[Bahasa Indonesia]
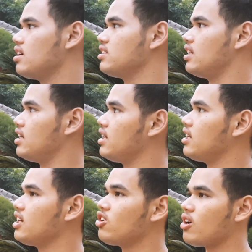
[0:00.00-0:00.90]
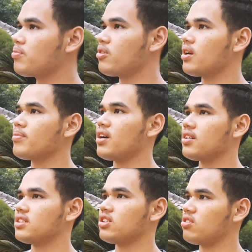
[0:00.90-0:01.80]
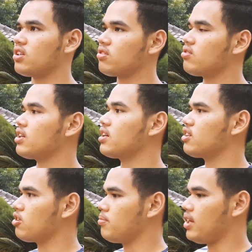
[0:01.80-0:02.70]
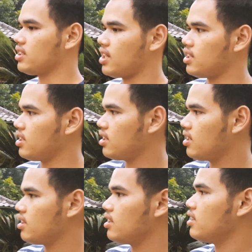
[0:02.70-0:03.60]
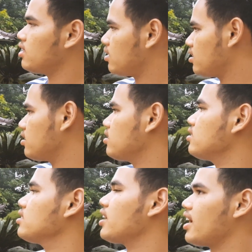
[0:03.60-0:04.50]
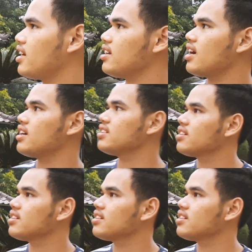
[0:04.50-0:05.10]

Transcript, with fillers: sendiri ya walaupun emang satu lingkungan kan gue bilang tadi kayak gini guys